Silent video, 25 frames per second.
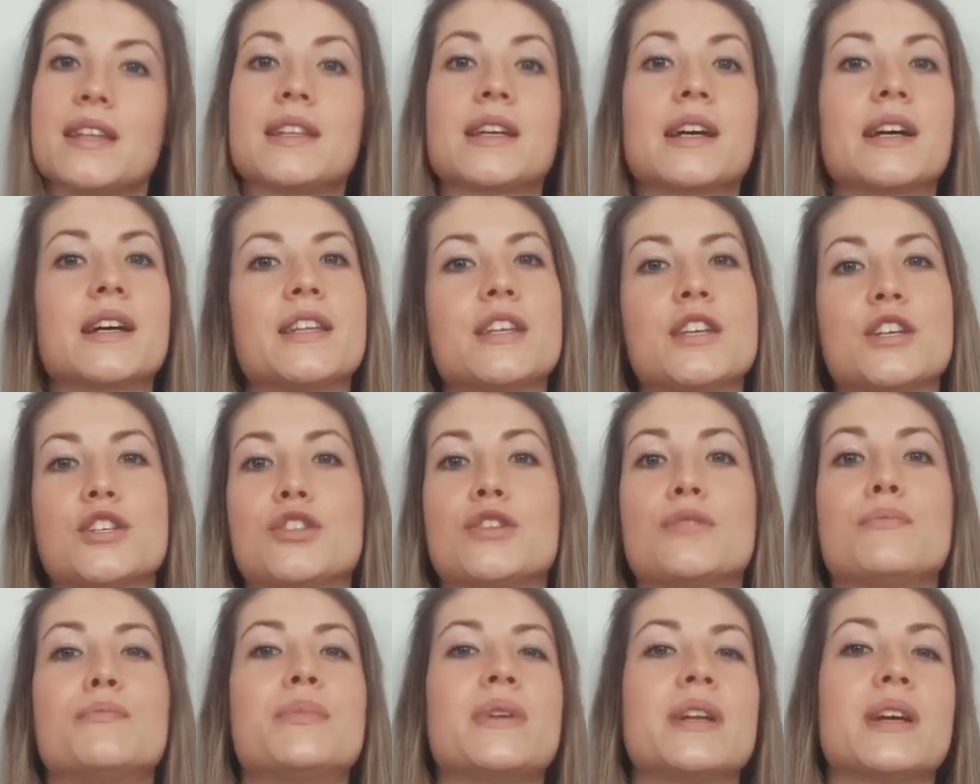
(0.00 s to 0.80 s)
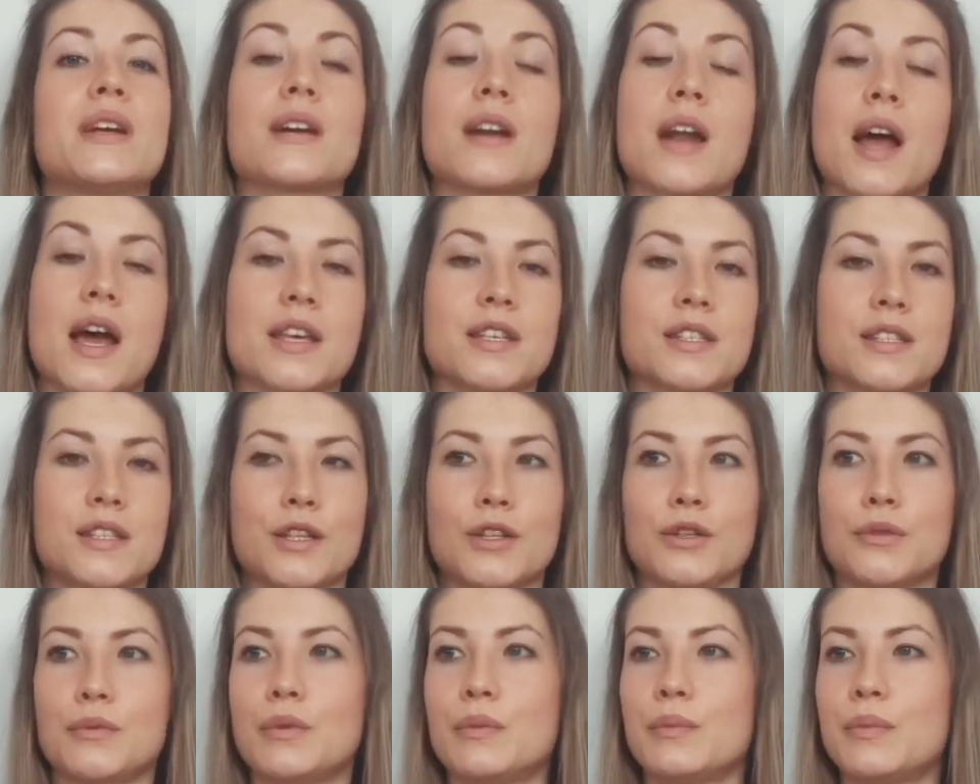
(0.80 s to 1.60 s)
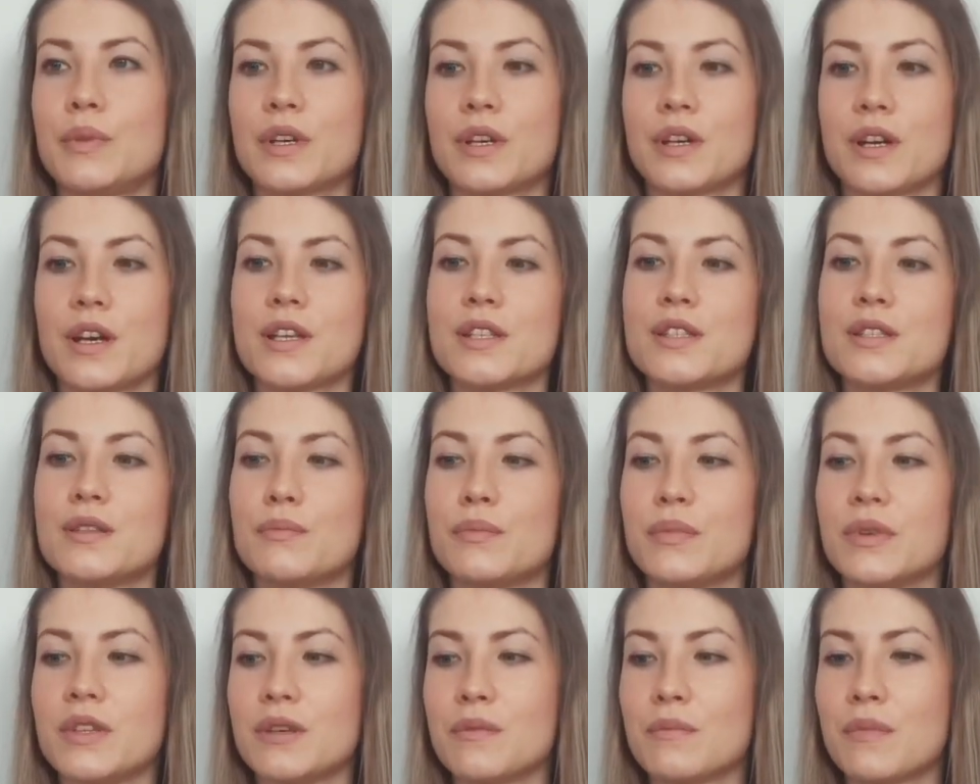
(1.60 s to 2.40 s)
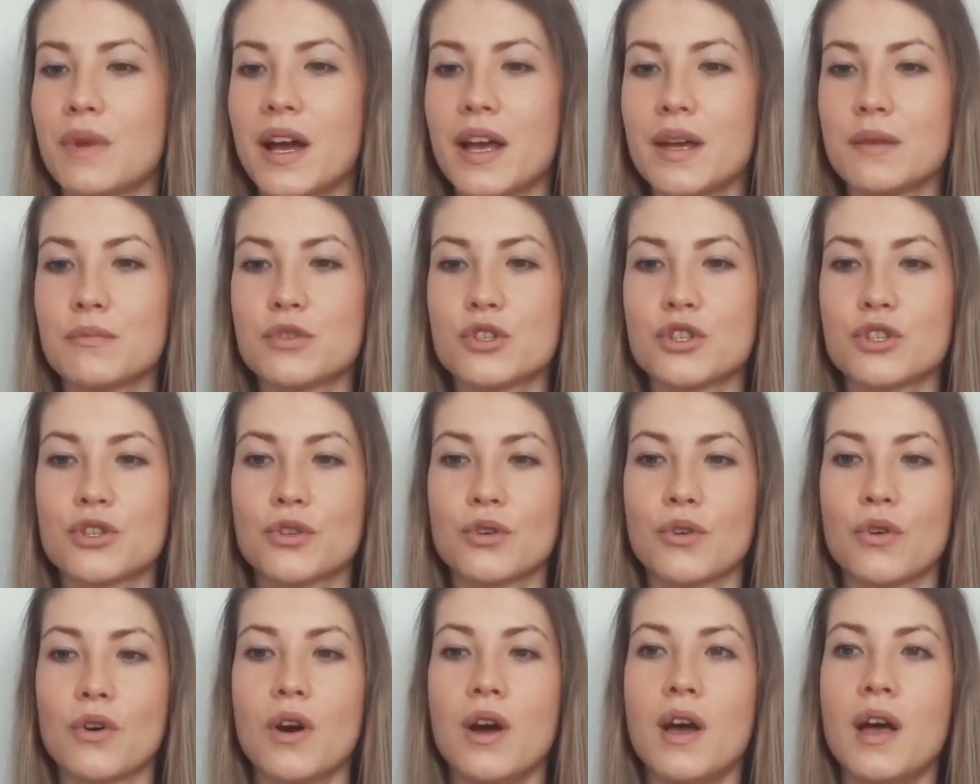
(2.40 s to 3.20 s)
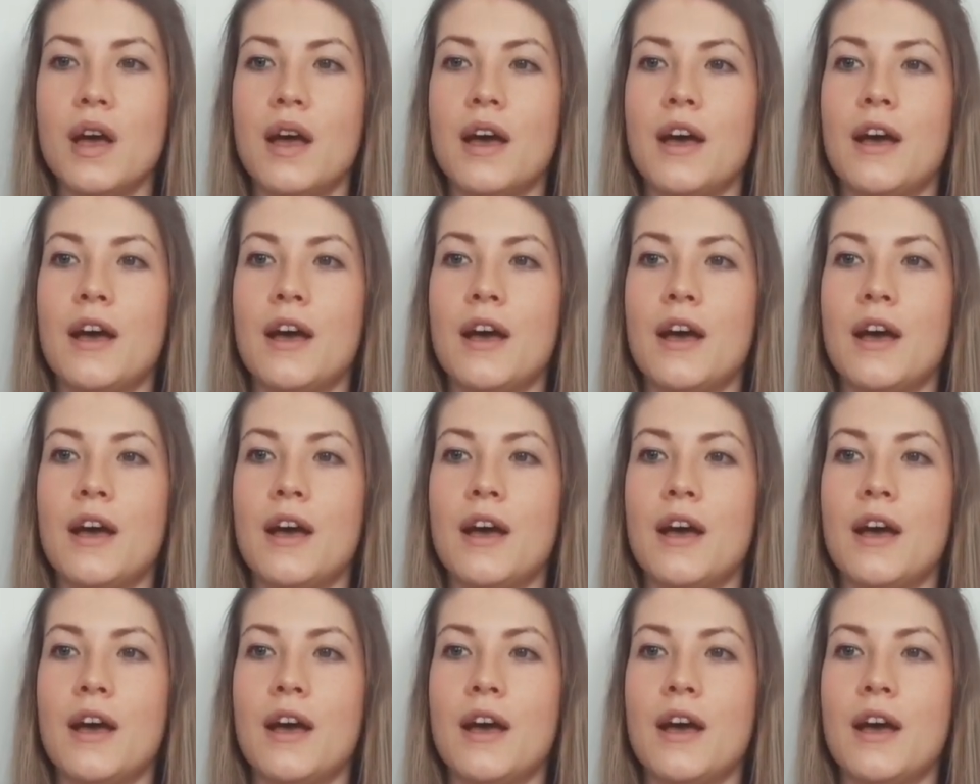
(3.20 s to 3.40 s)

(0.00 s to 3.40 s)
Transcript: это, конечно, прекрасно, но мы прекрасно понимаем, что